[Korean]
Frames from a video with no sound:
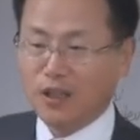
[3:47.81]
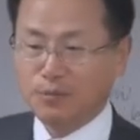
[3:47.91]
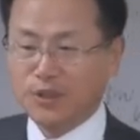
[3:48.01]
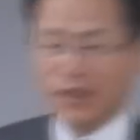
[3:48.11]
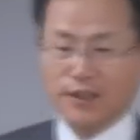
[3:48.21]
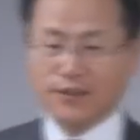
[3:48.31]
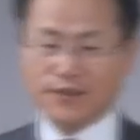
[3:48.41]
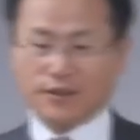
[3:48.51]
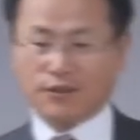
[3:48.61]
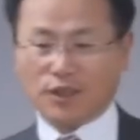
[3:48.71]
발급이 되어
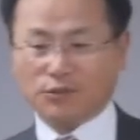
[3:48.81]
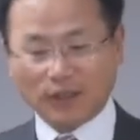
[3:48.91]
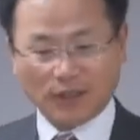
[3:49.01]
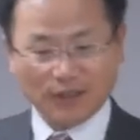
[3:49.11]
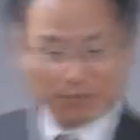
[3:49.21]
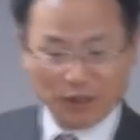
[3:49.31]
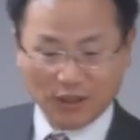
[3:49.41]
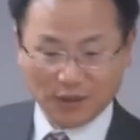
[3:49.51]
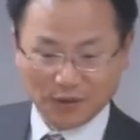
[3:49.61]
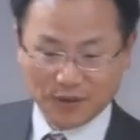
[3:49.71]
있을 거라고
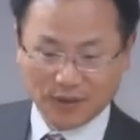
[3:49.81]
생각하십니까?